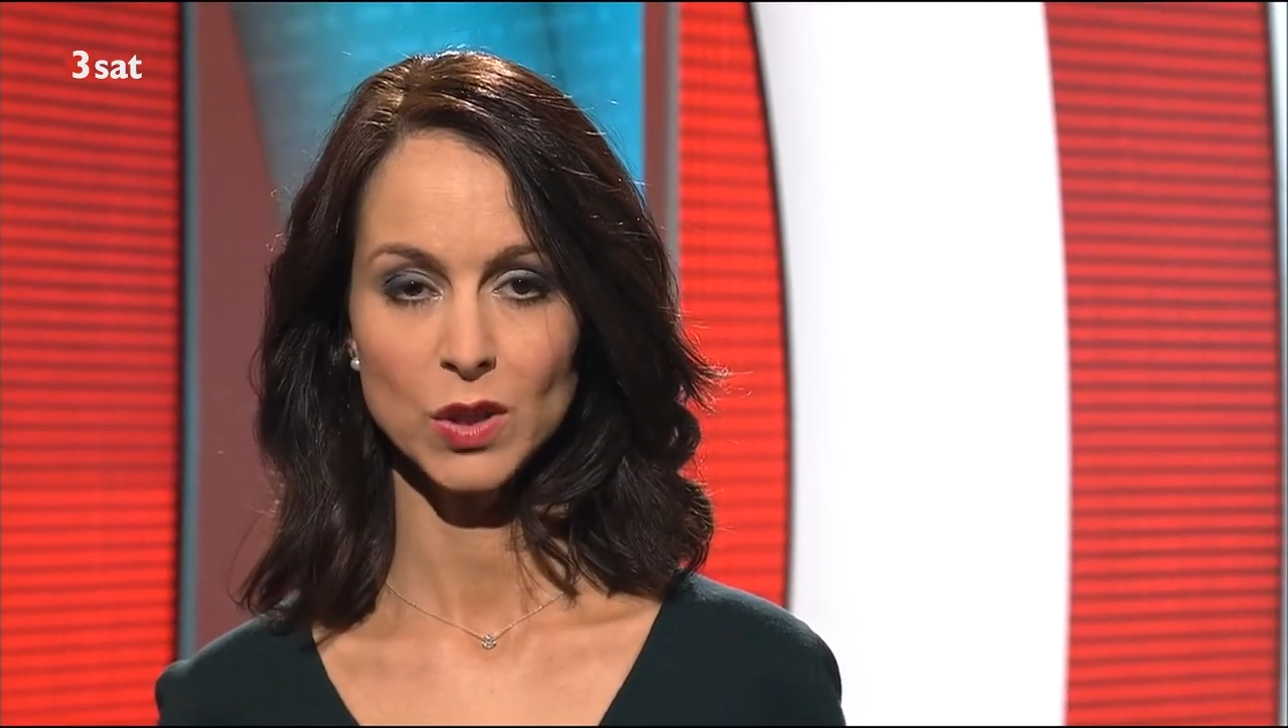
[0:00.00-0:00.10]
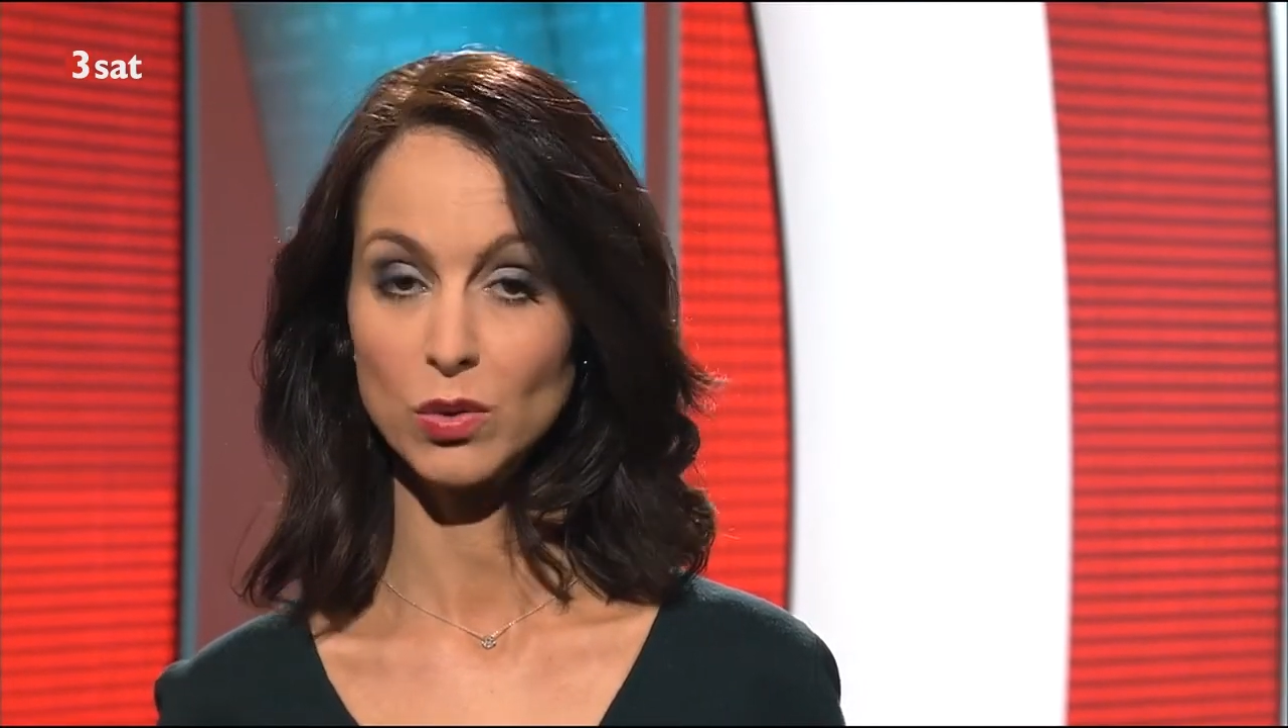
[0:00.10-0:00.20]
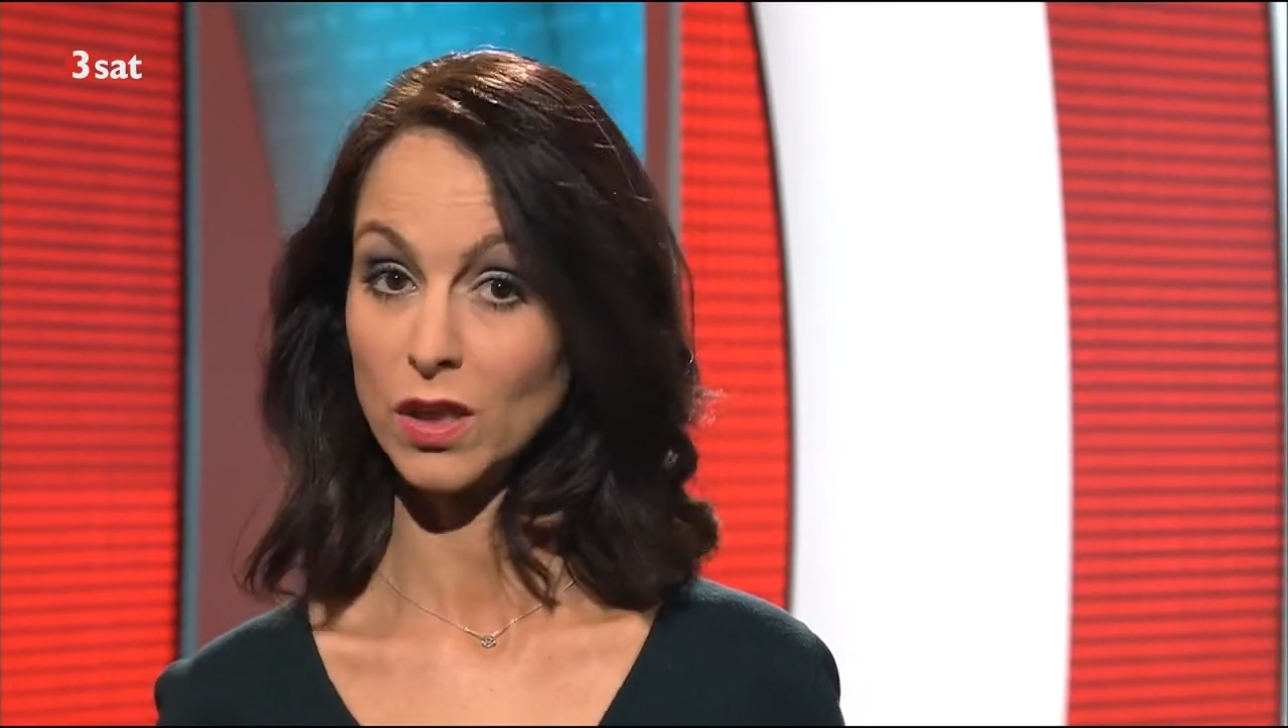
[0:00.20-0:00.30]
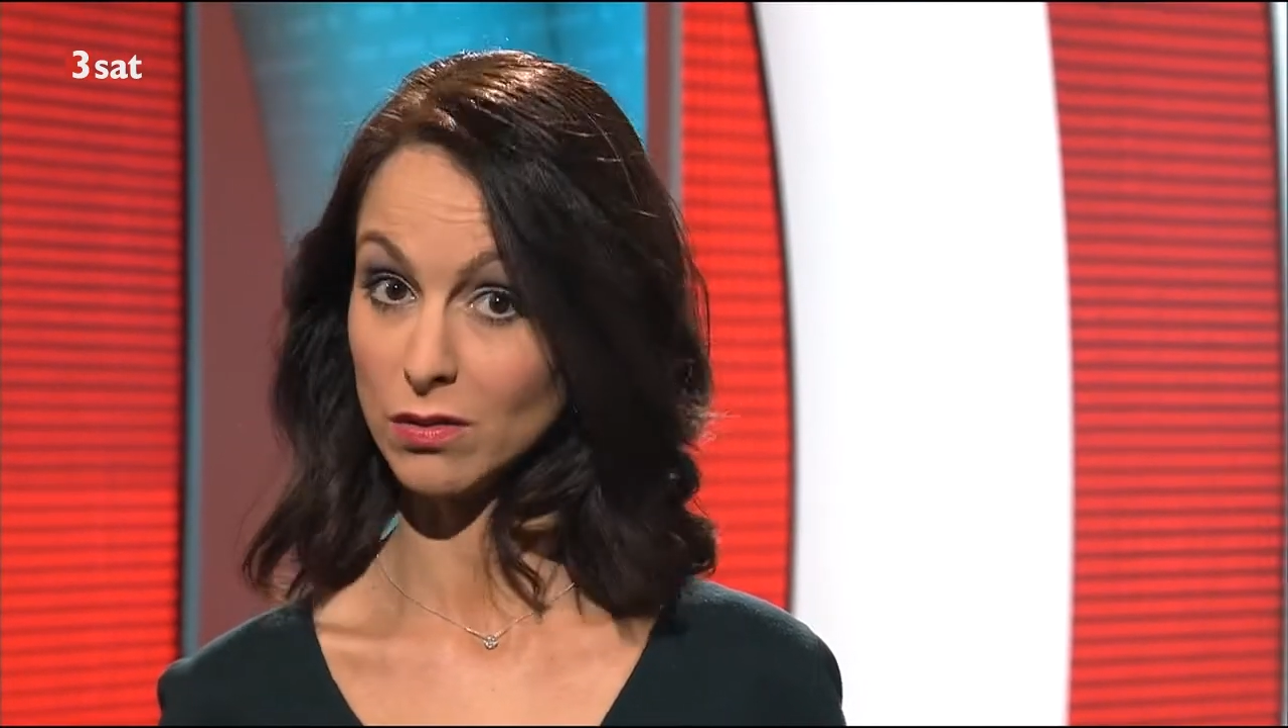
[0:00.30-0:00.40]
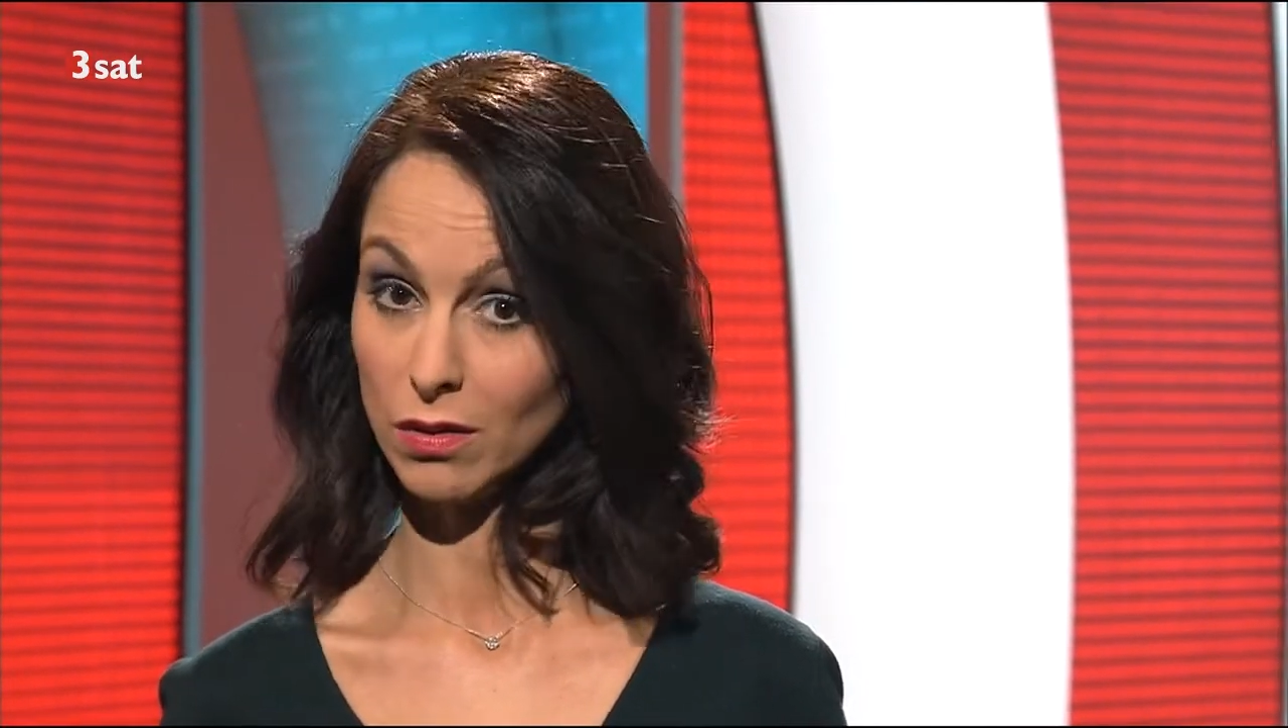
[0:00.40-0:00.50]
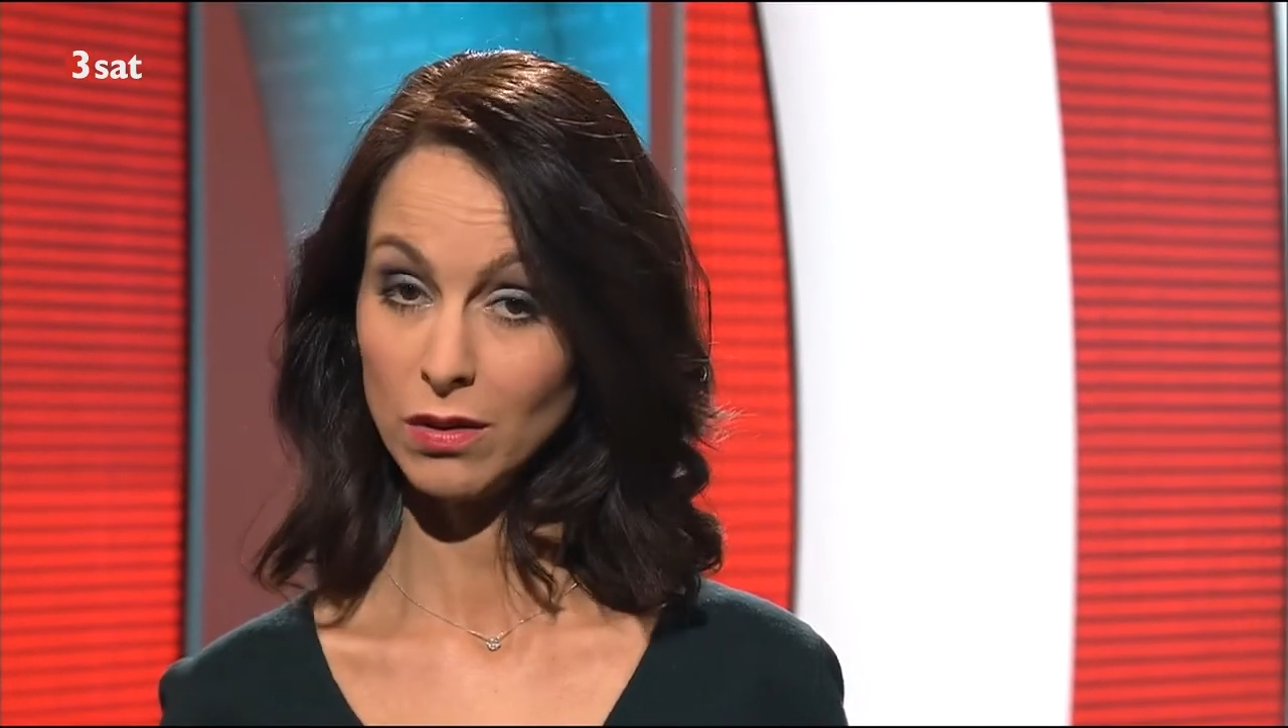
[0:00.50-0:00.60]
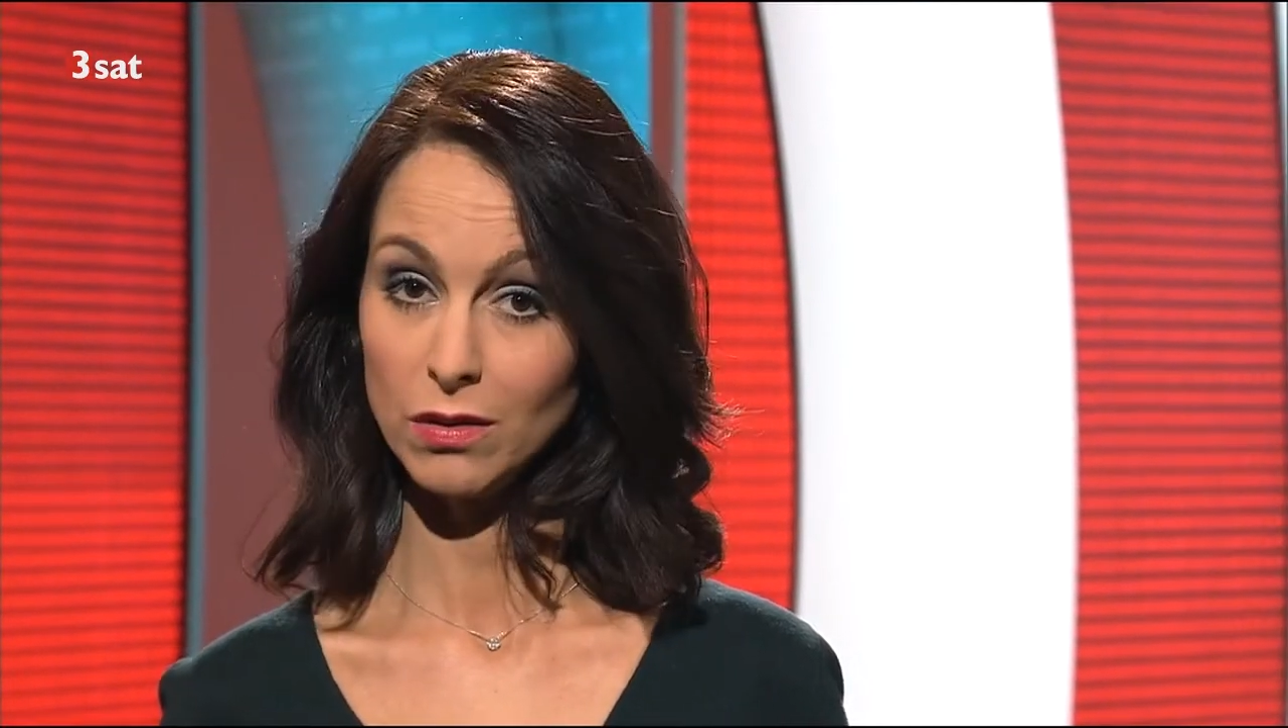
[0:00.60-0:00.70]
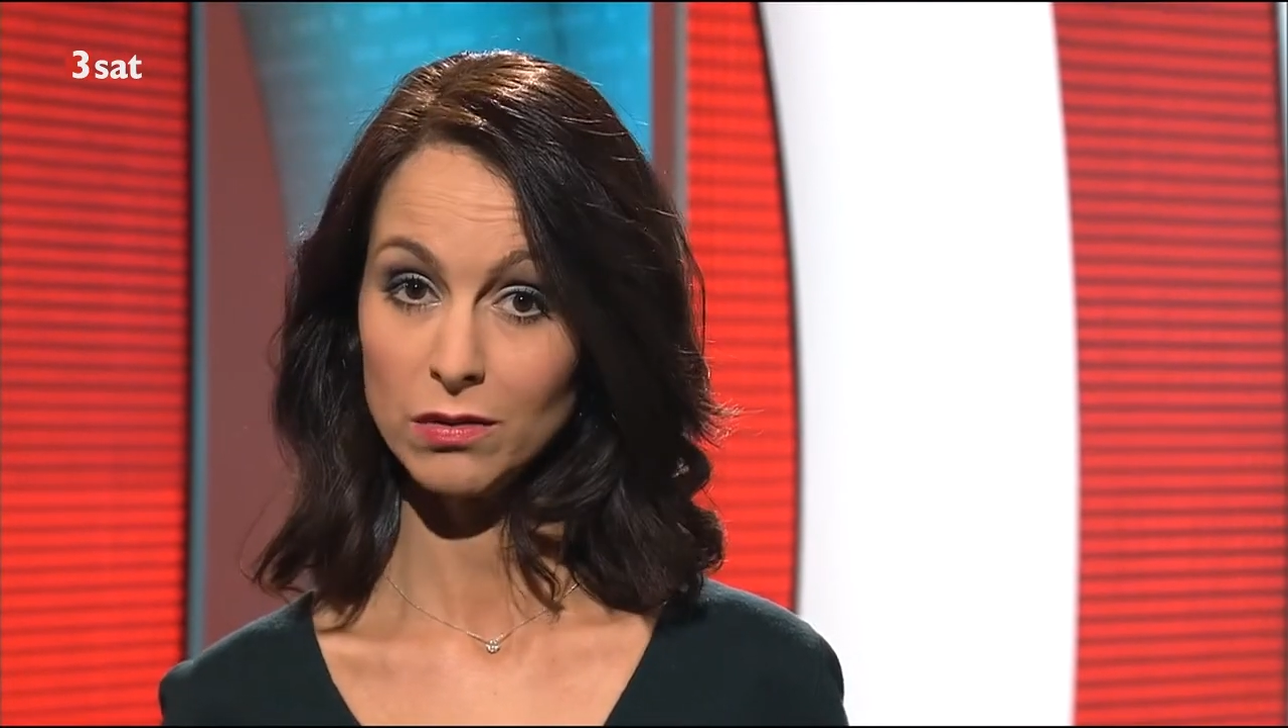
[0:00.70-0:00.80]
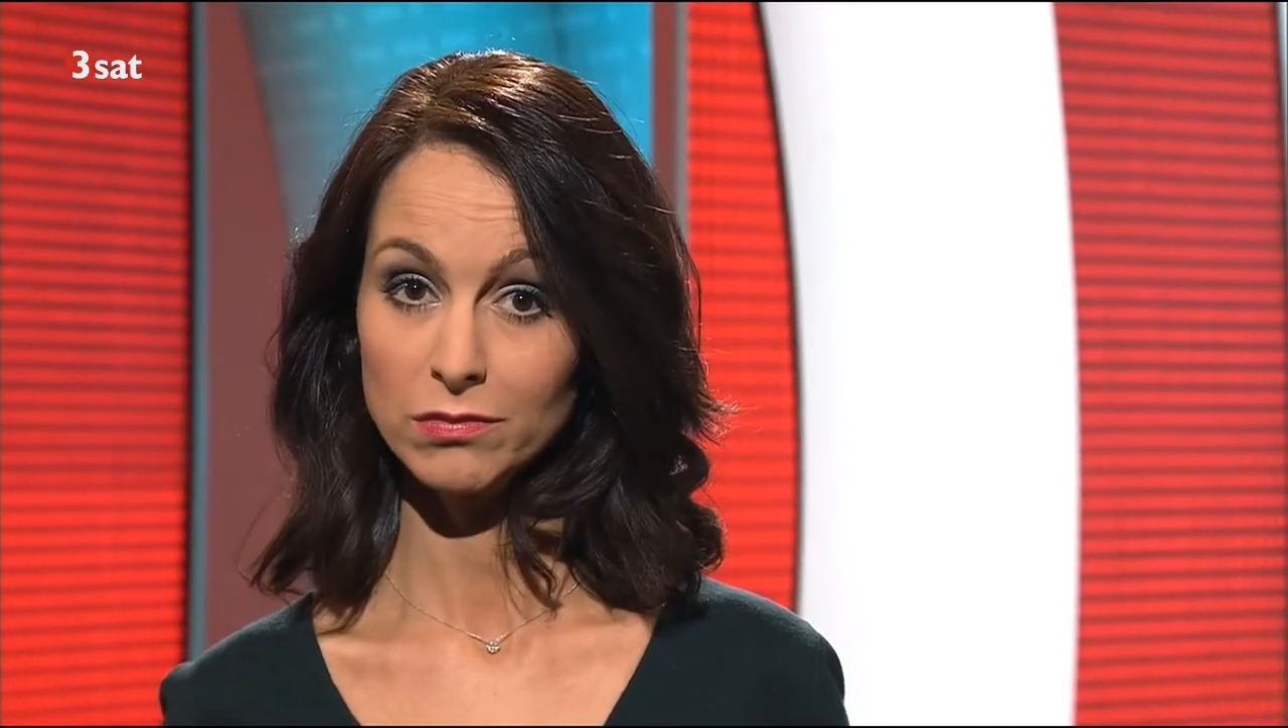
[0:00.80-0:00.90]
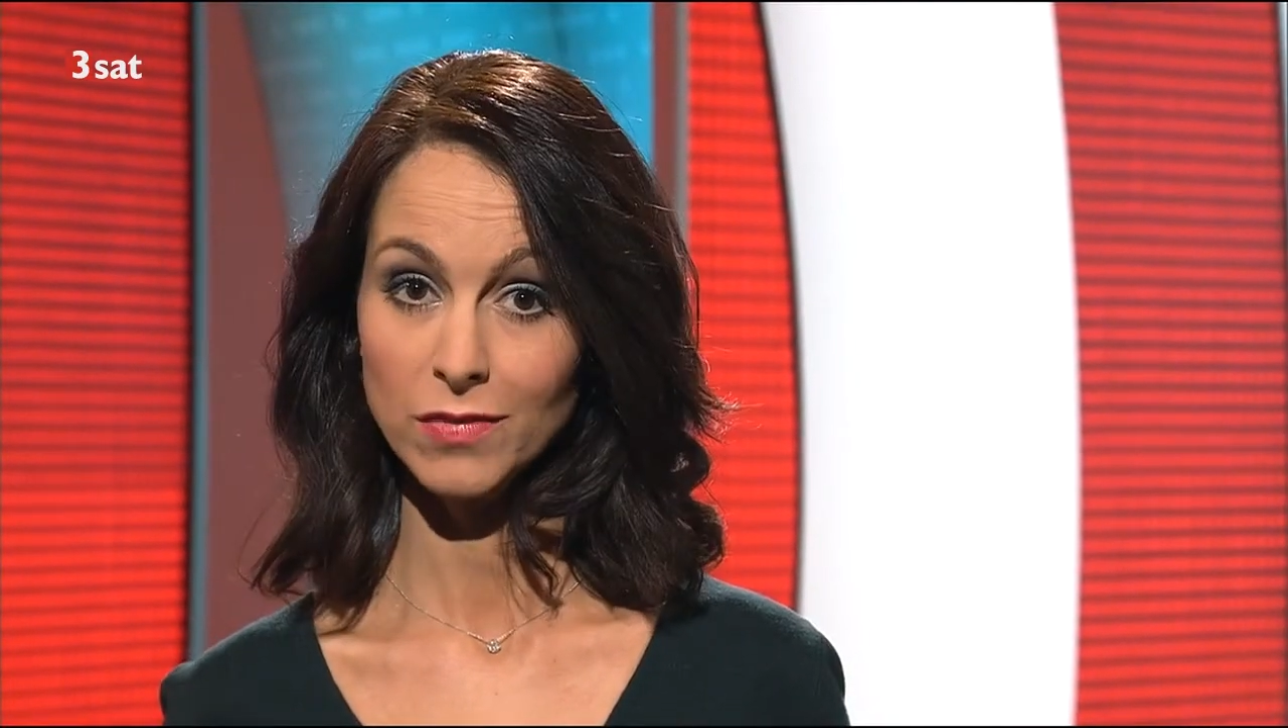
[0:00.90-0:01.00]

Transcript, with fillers: Oder doch?